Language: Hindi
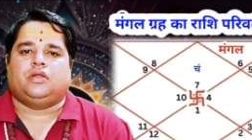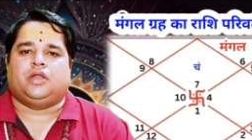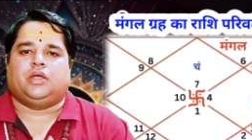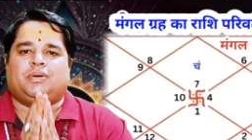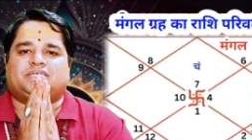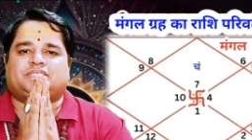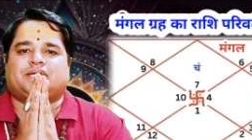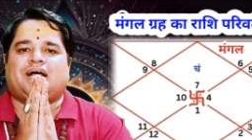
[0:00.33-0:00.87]

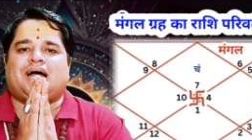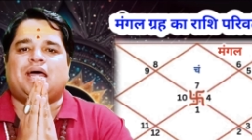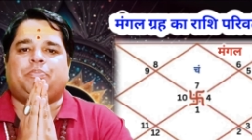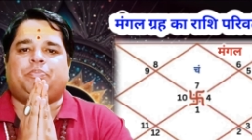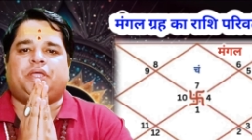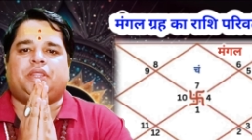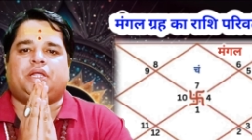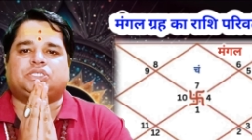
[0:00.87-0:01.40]
नमस्कार
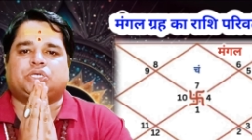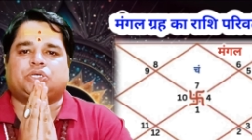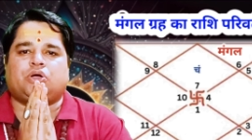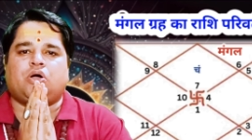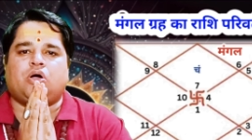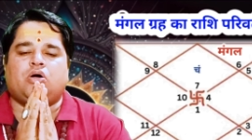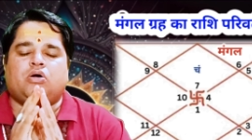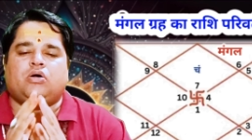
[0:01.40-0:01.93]
प्रिय
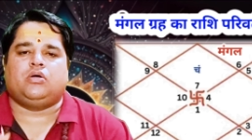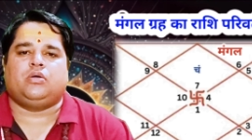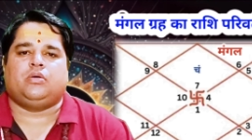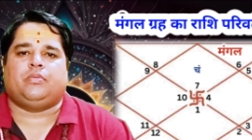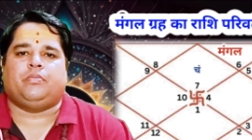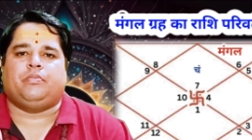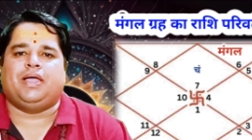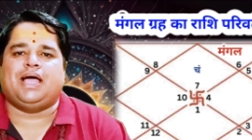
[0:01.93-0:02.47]
दर्शकों
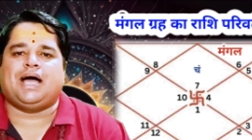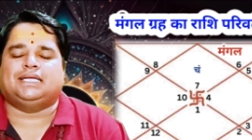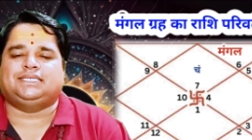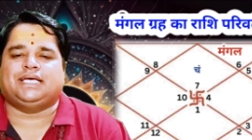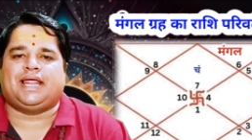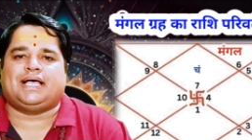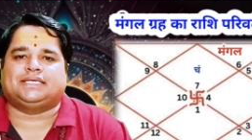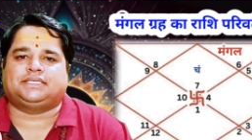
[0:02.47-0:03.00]
मैं
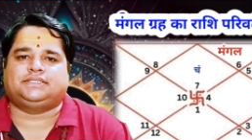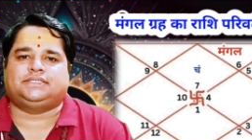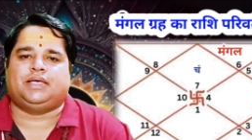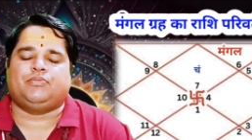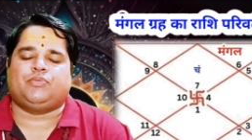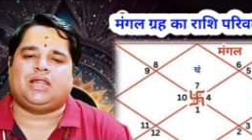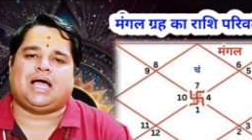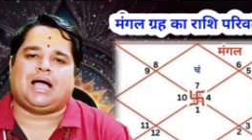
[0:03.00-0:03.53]
आचार्य आशीष
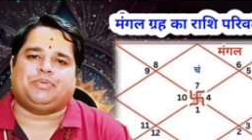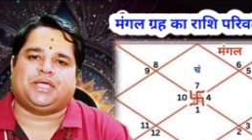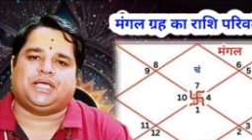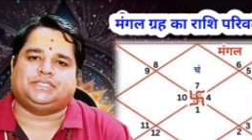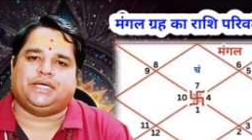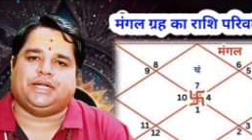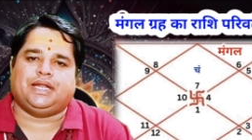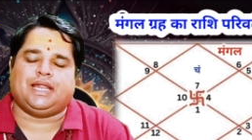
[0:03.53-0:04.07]
हेमल आपके
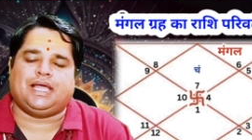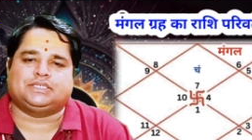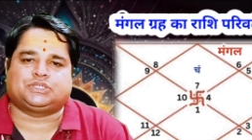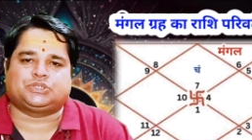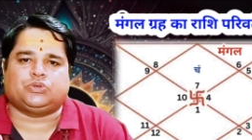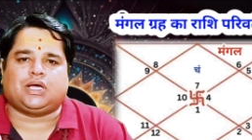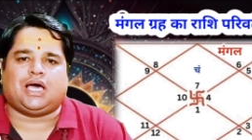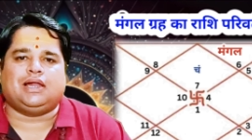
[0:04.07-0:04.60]
चैनल
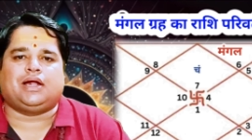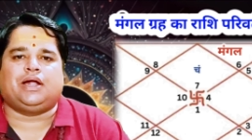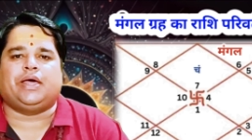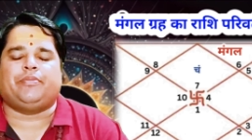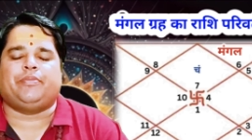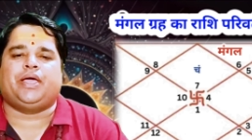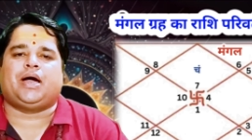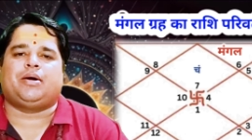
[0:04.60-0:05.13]
एस्टो
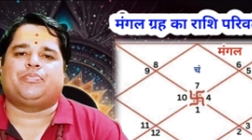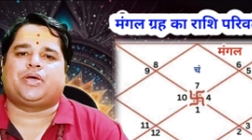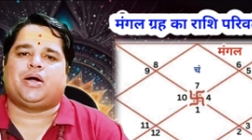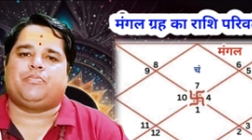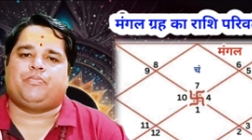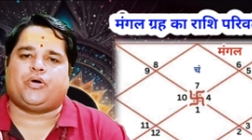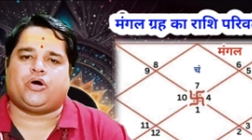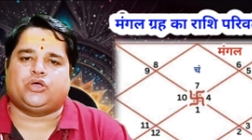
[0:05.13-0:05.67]
कालगणना में आपका
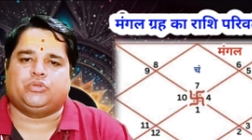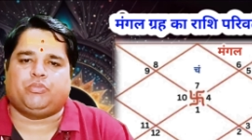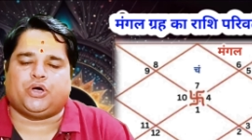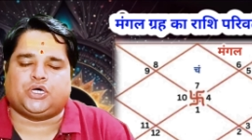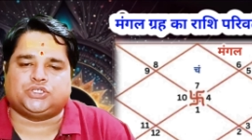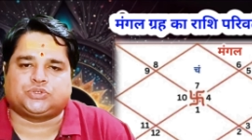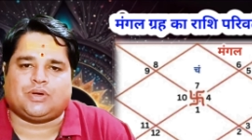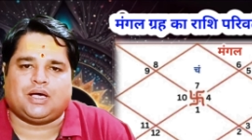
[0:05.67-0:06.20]
बहुत
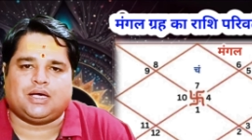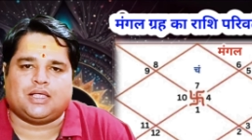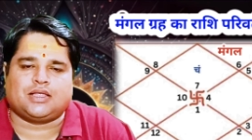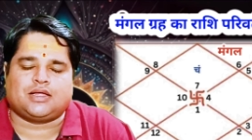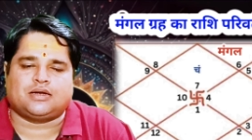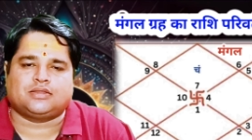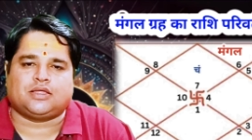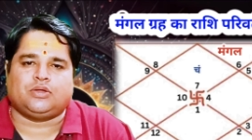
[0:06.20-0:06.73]
बहुत स्वागत
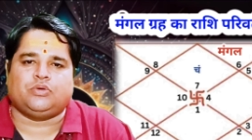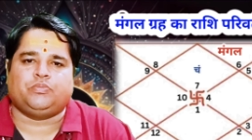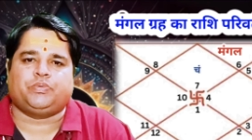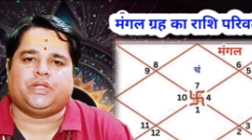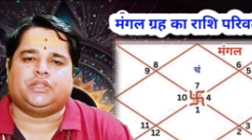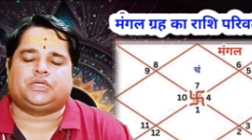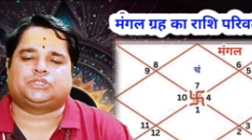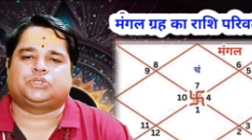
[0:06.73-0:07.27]
करता हूं
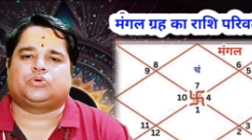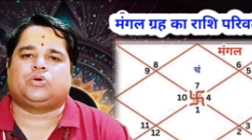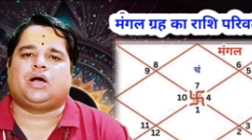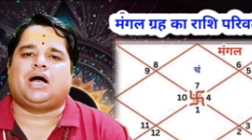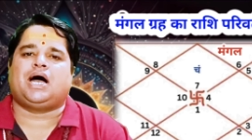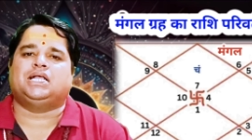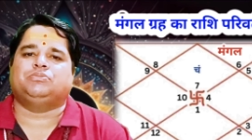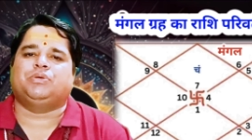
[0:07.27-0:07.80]
प्रिय दर्शकों
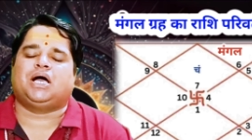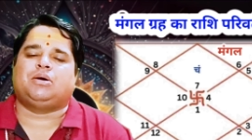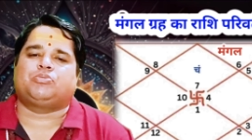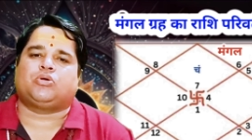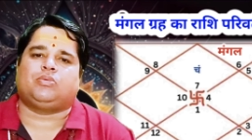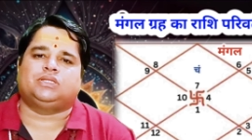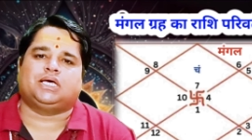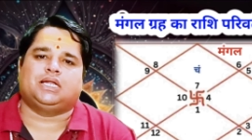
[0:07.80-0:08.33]
आज मैं
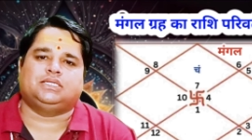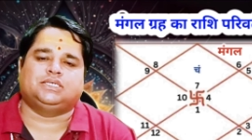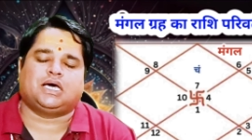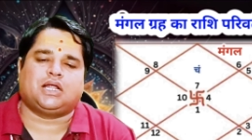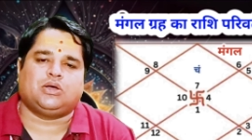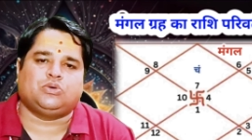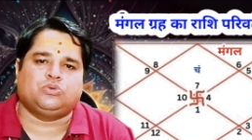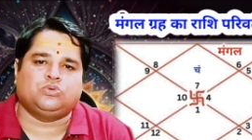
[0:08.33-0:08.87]
आपको बताने जा
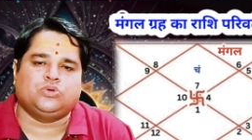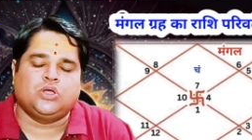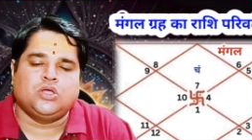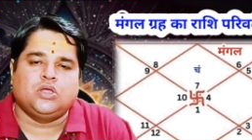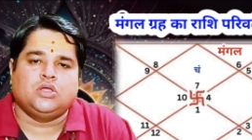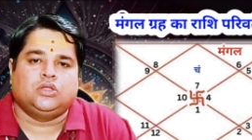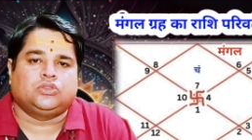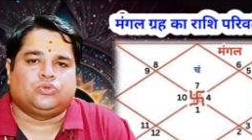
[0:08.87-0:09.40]
रहा हूं
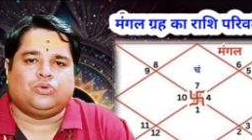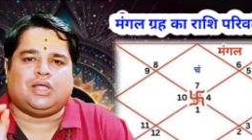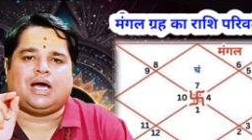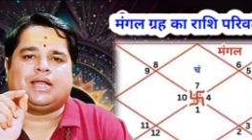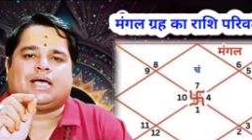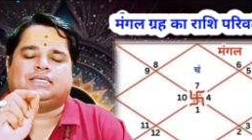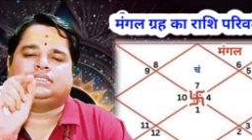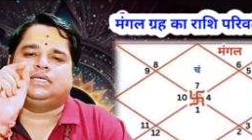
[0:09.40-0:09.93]
तुला
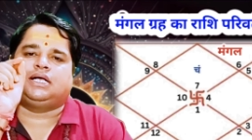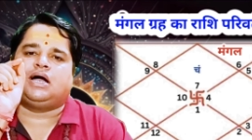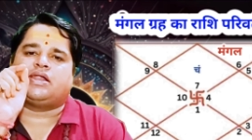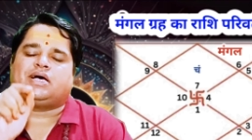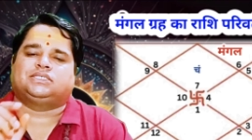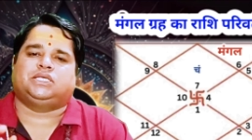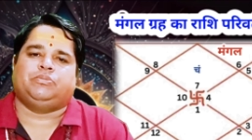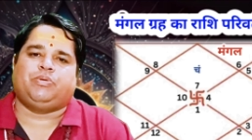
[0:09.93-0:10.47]
राशि का
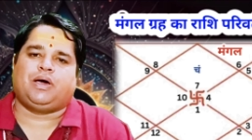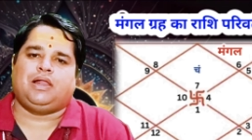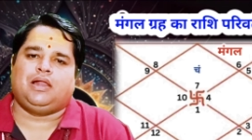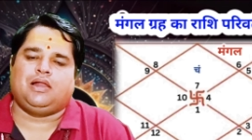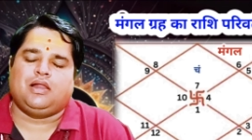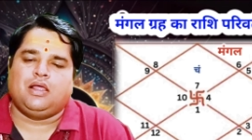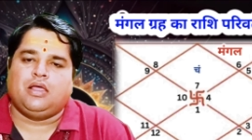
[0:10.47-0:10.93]
राशिफल